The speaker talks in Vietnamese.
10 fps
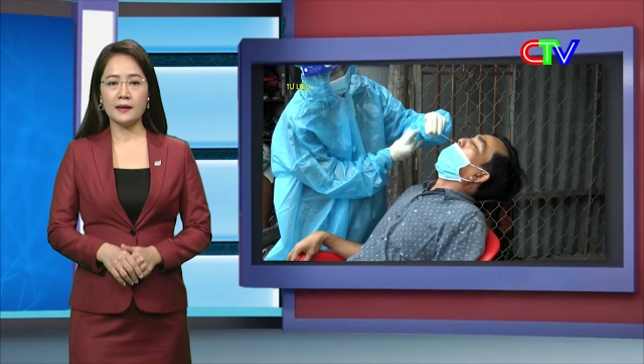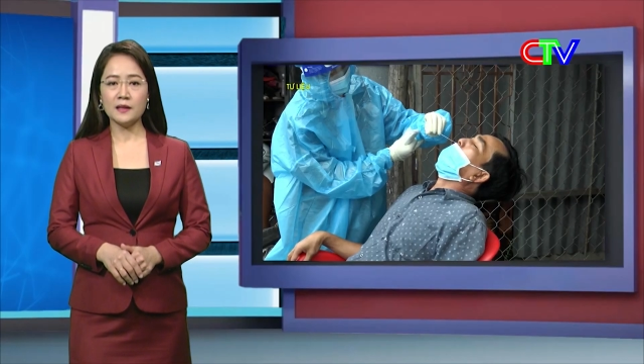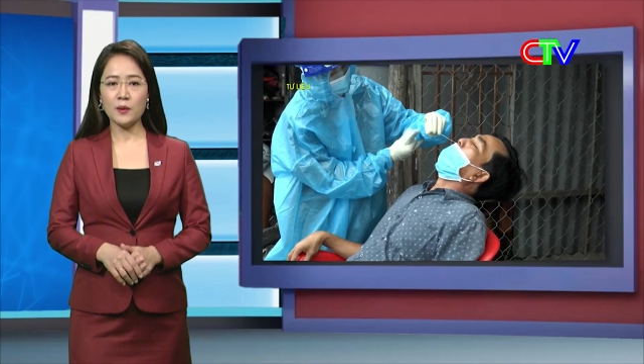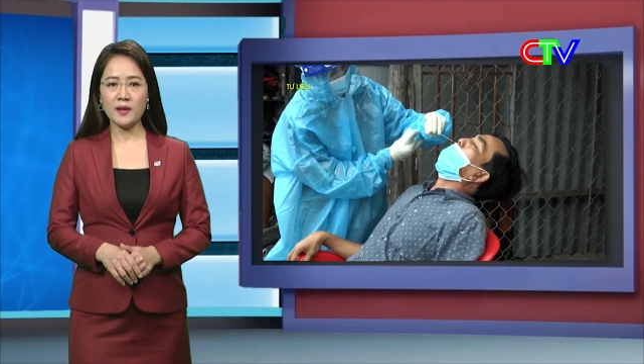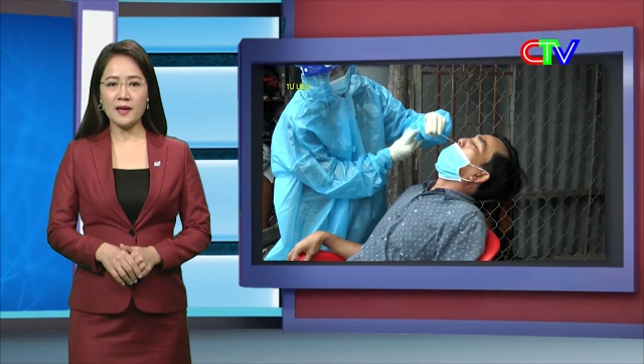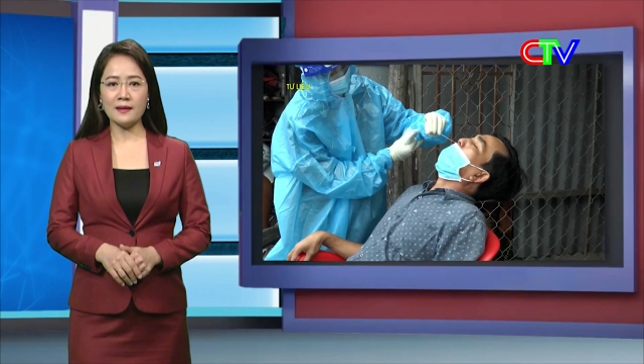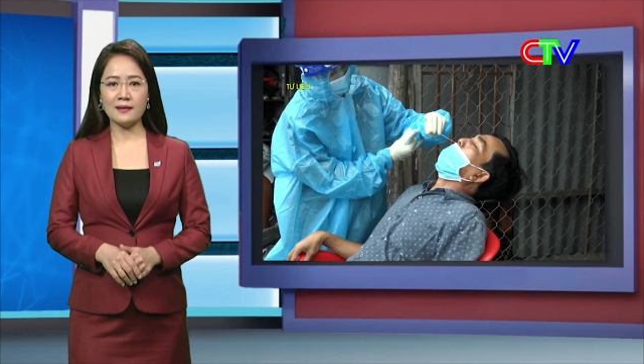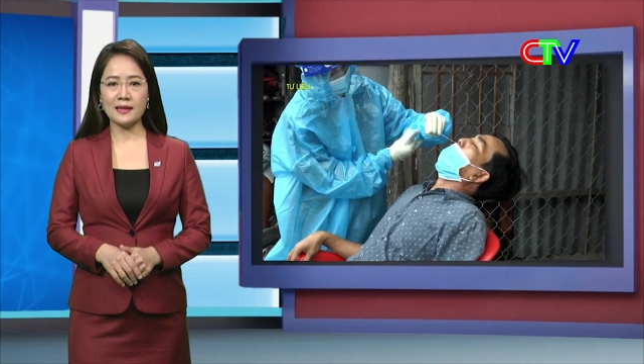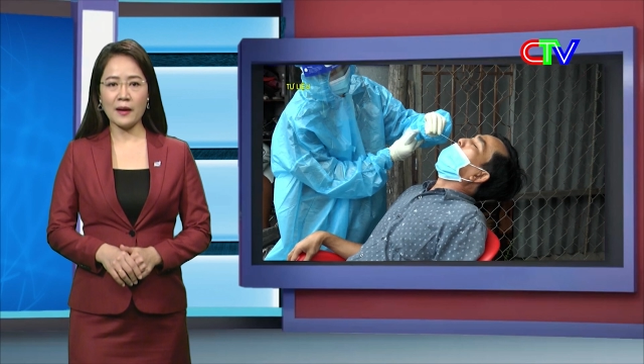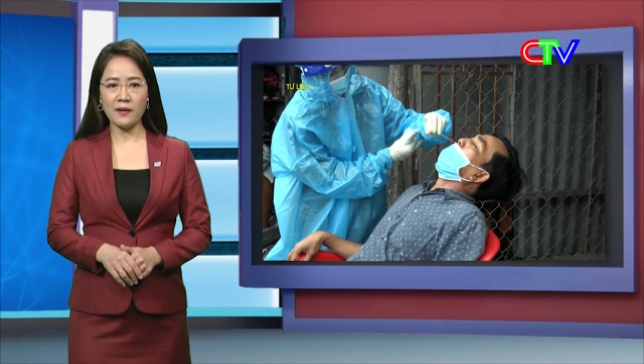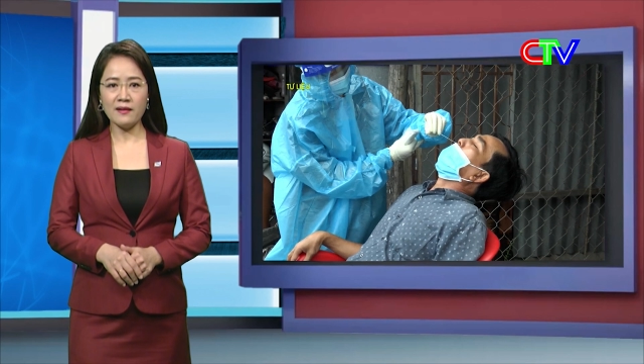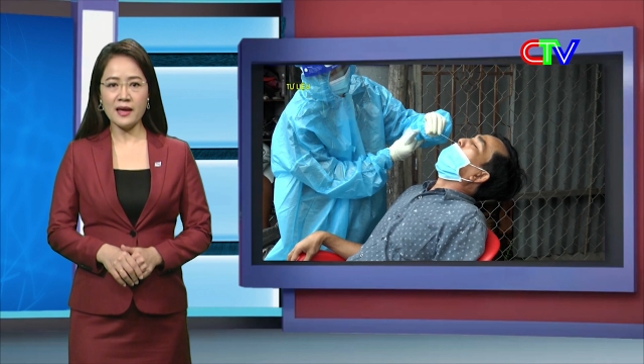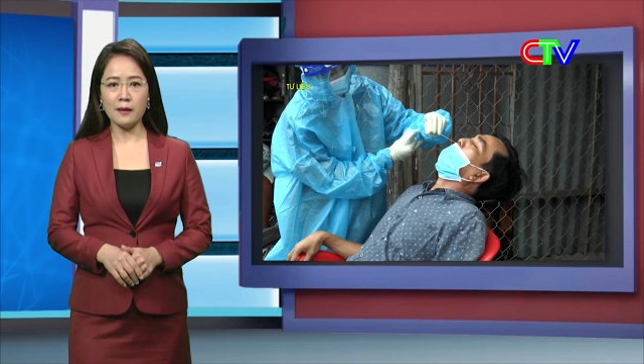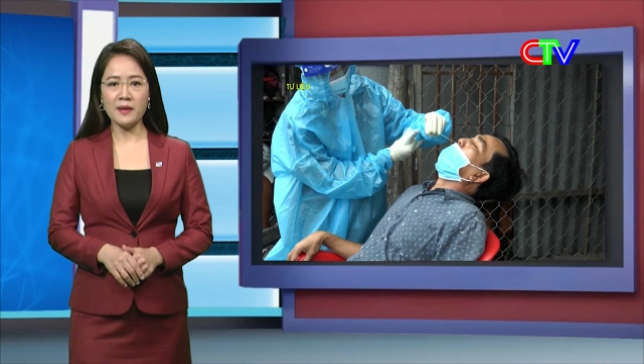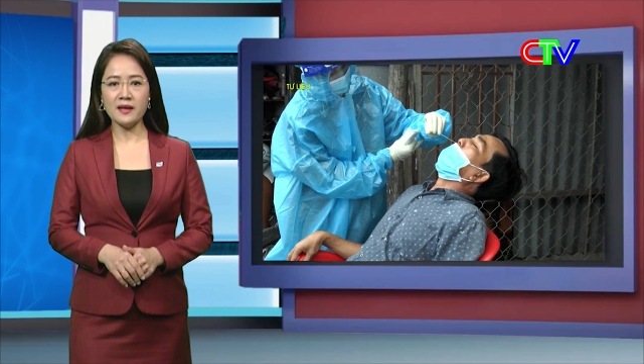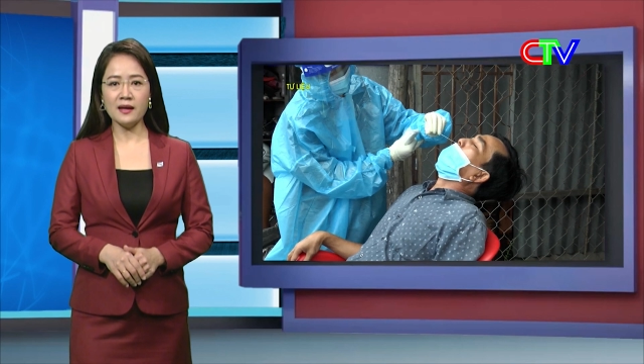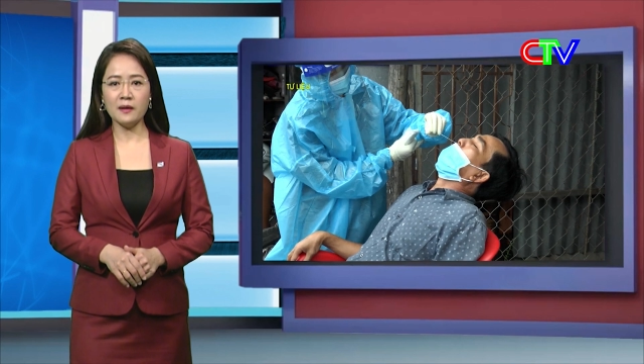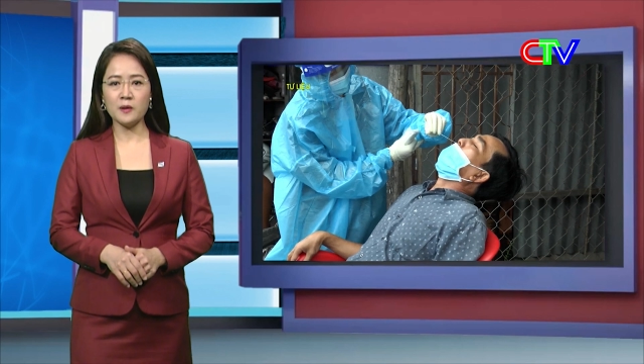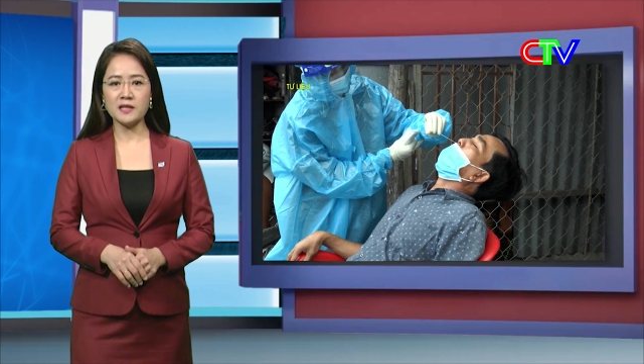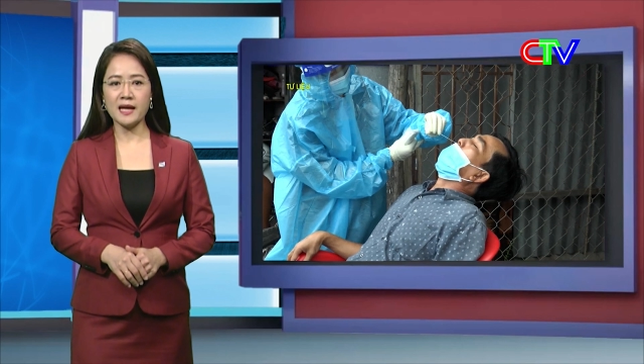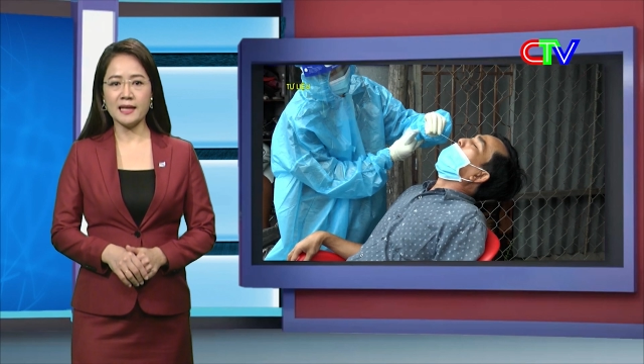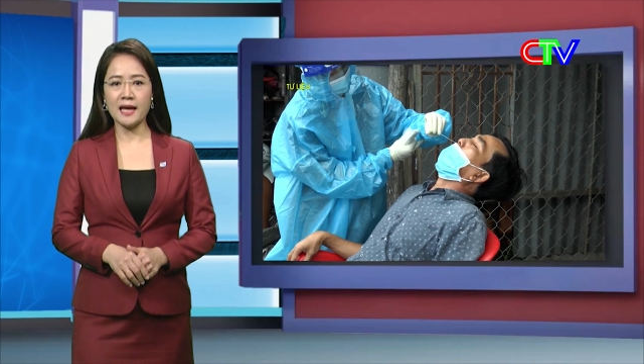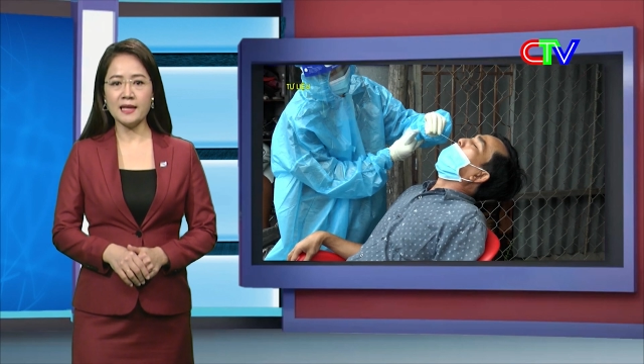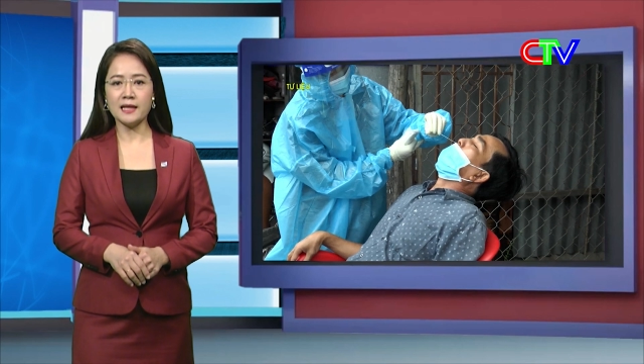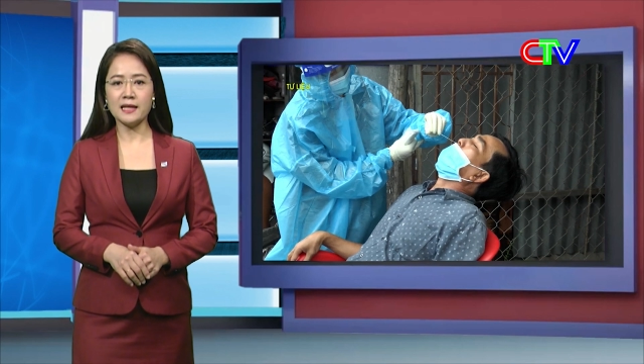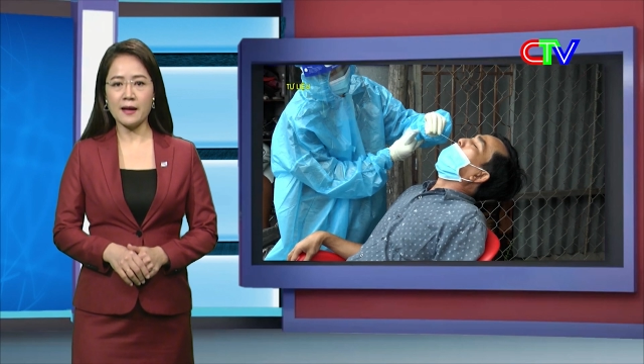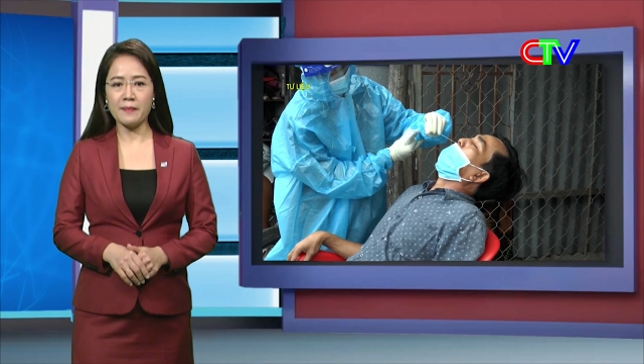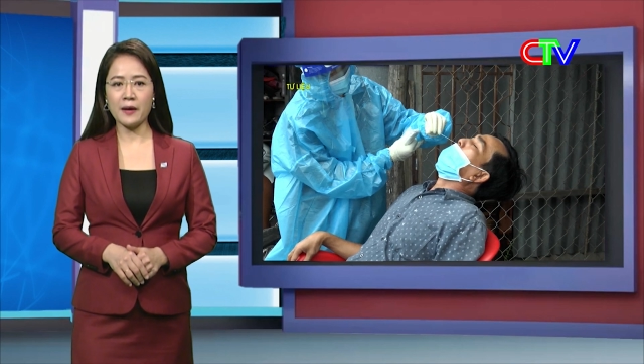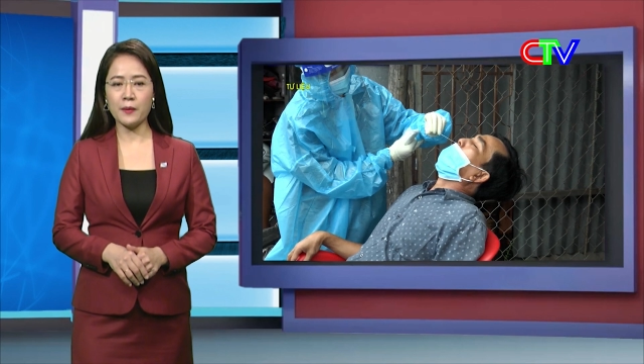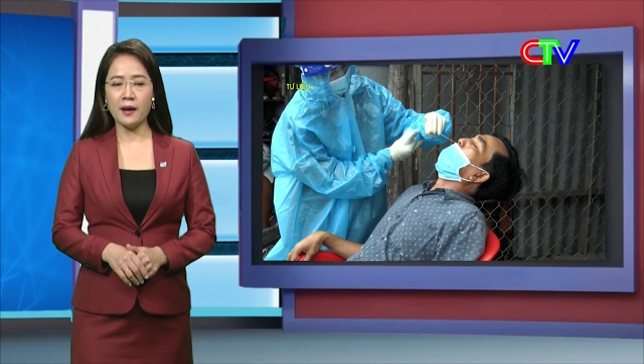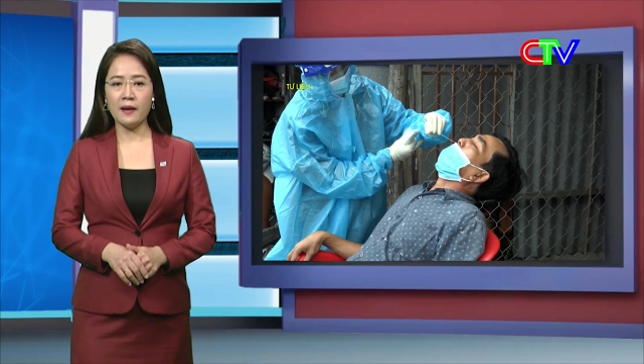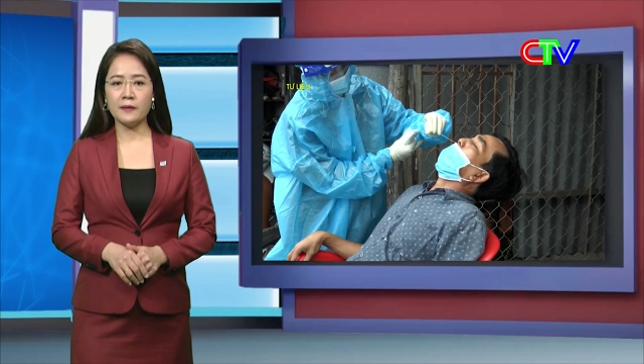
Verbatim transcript: Thưa quý vị, theo hướng dẫn mới nhất của Sở Y tế tỉnh Cà Mau,